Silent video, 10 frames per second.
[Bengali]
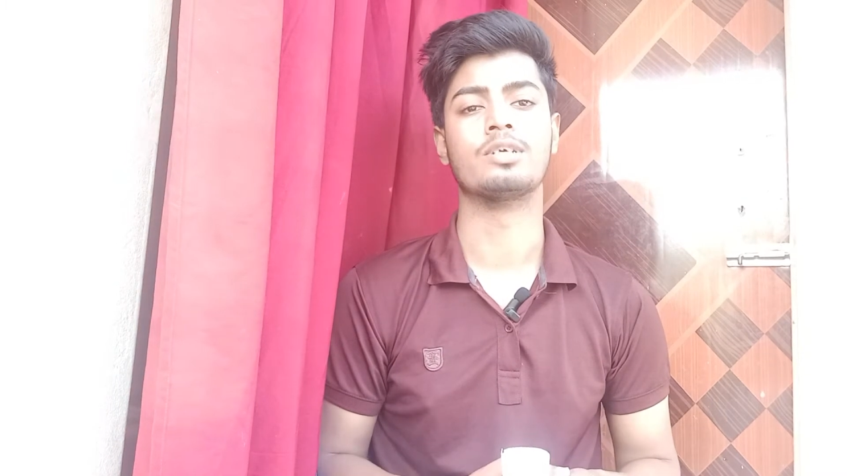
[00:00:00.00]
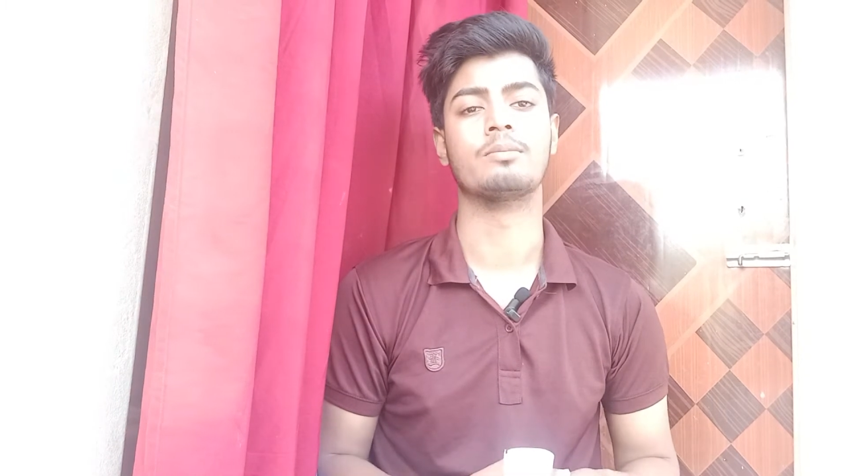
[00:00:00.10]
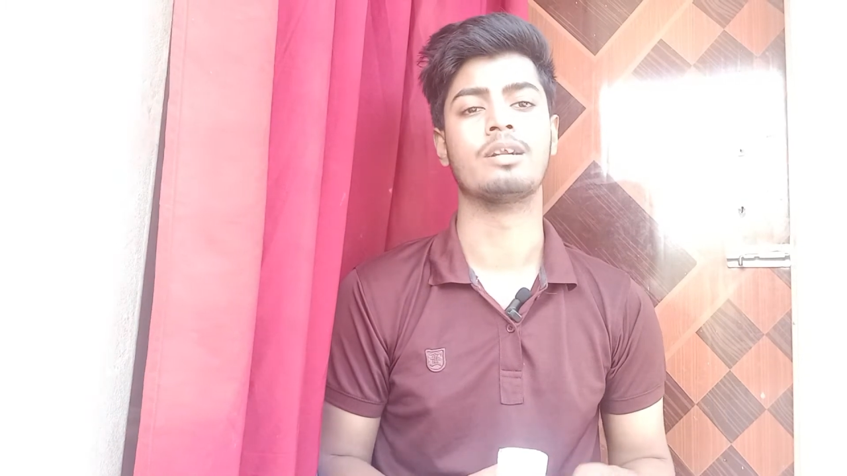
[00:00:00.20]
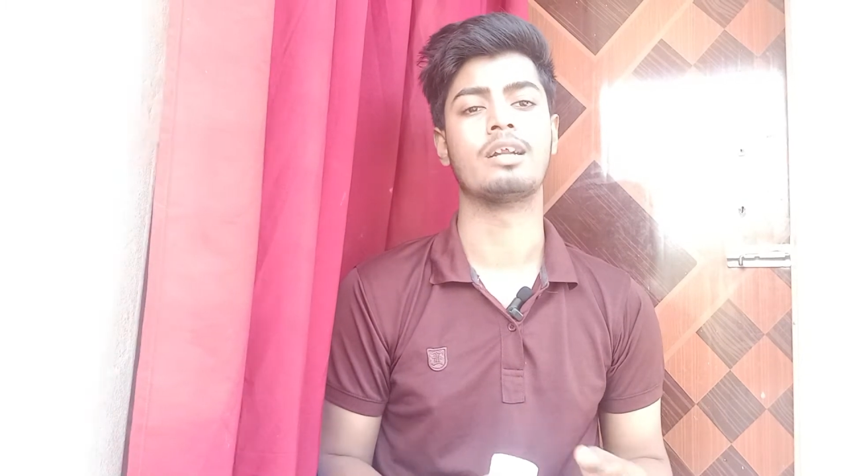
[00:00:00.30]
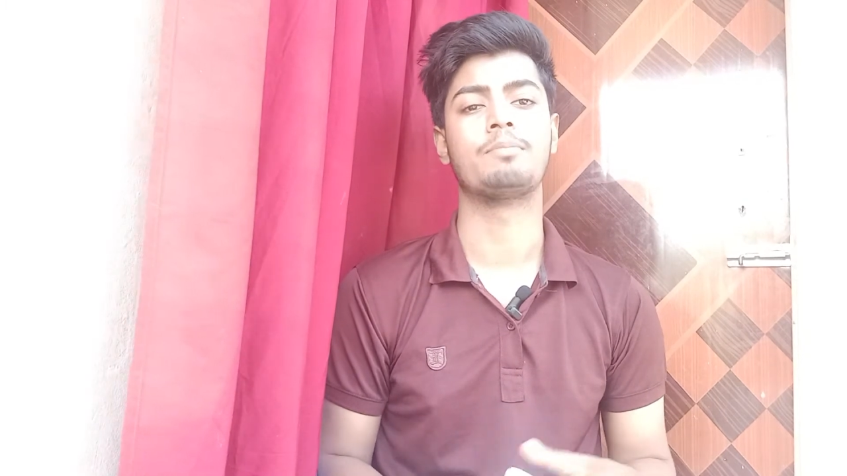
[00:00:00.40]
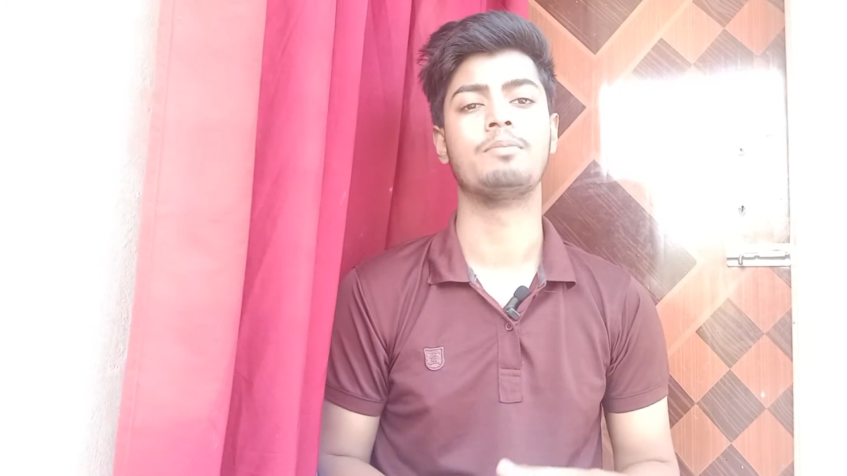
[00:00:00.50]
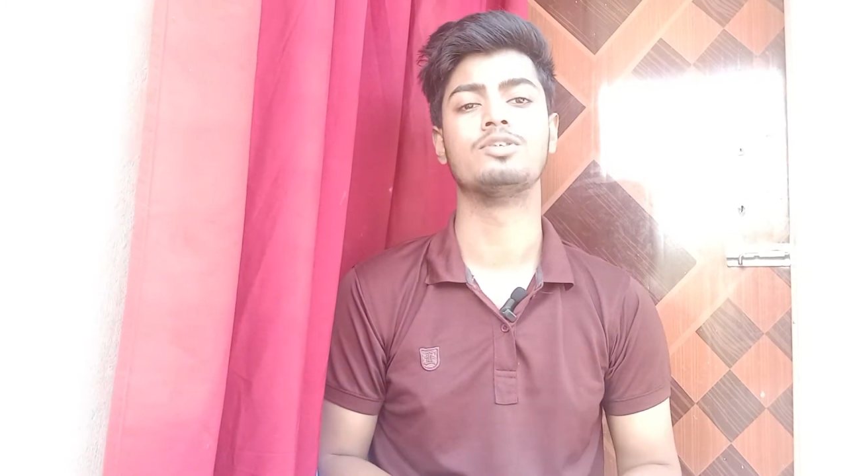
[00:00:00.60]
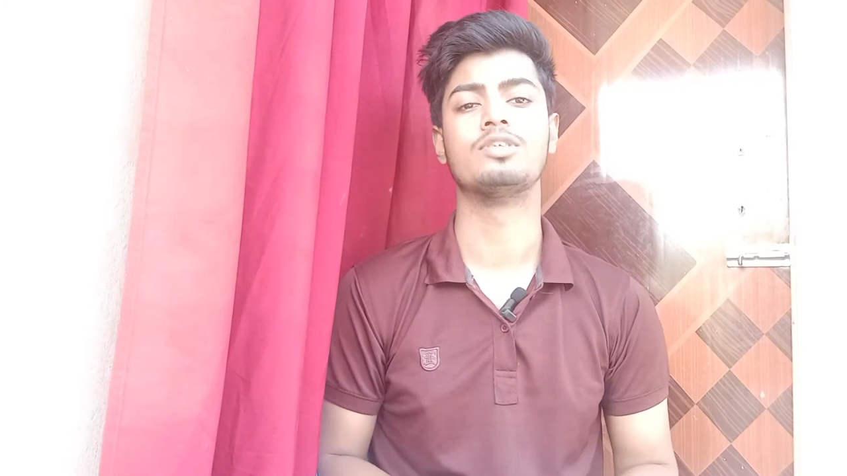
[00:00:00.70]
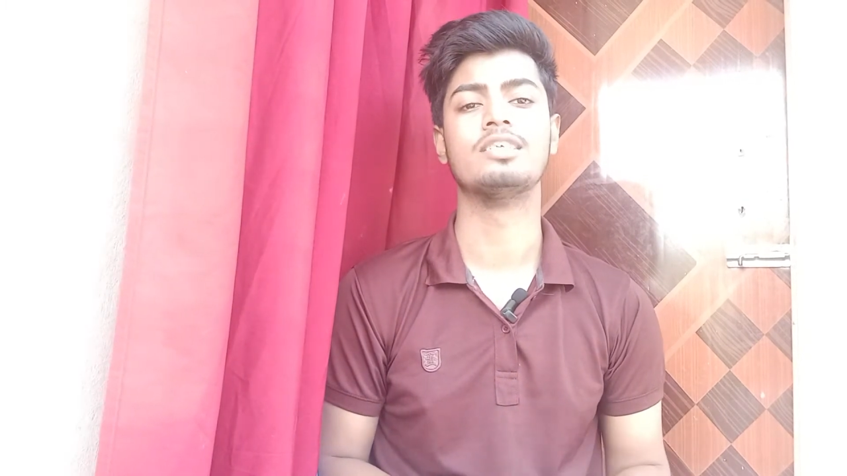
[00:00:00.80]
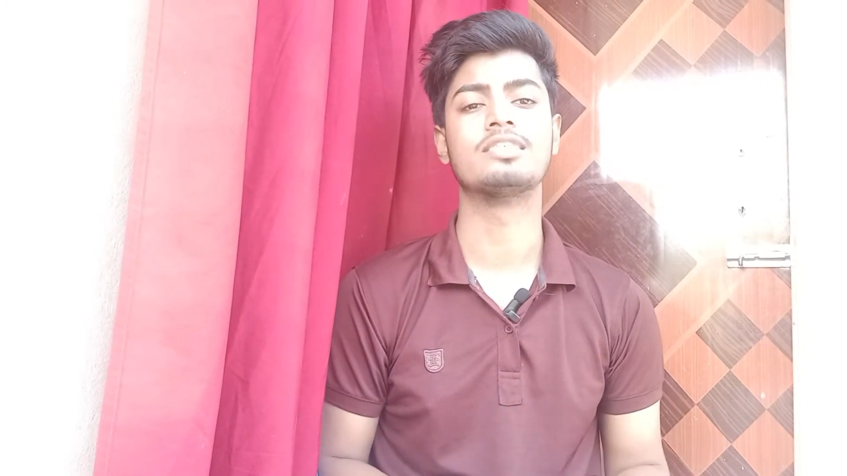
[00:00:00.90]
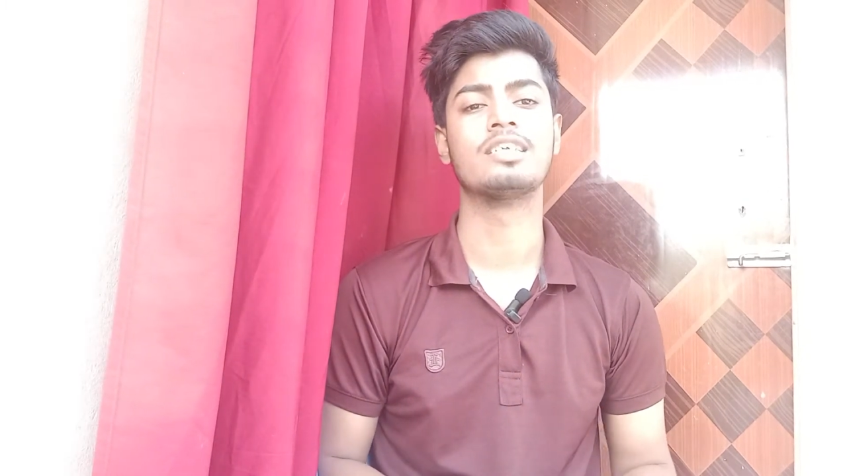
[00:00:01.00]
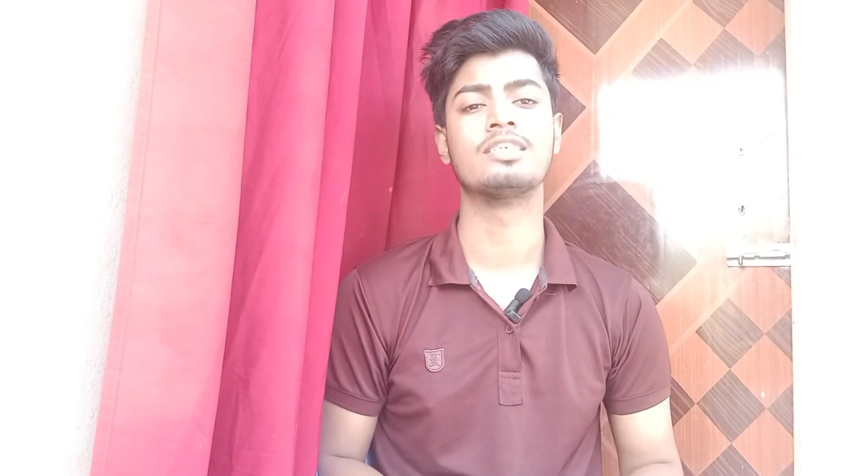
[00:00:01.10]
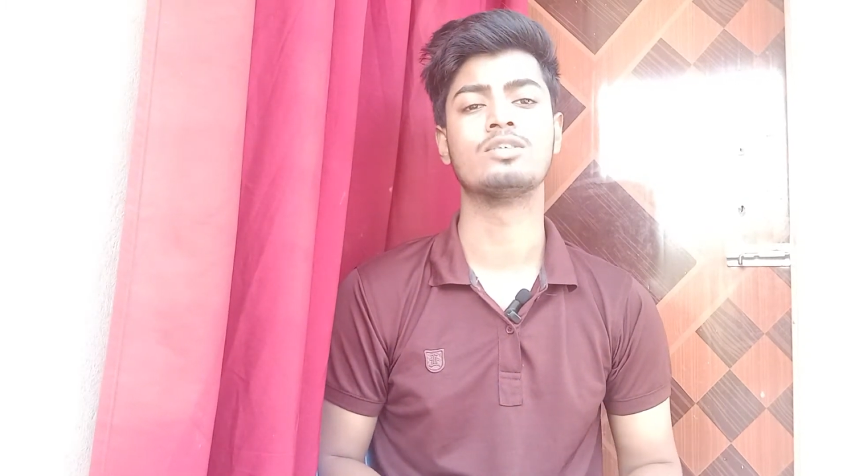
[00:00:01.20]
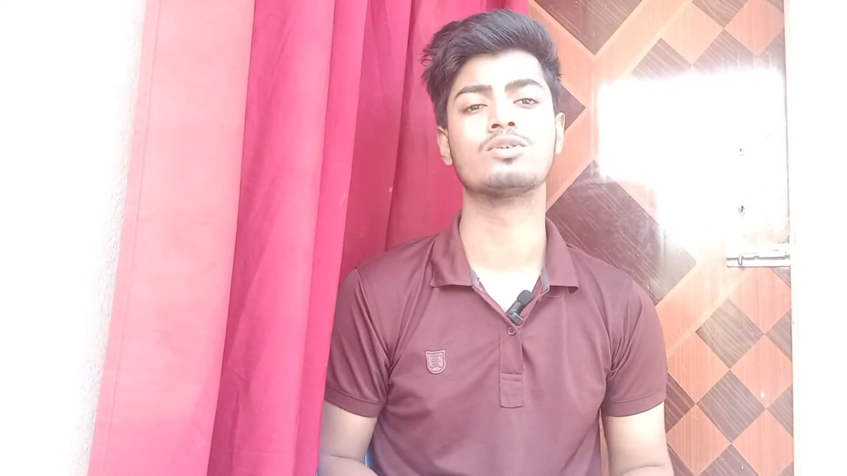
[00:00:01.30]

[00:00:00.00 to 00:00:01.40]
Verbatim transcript: দেখবেন আর আপনি যদি এই চ্যানেলে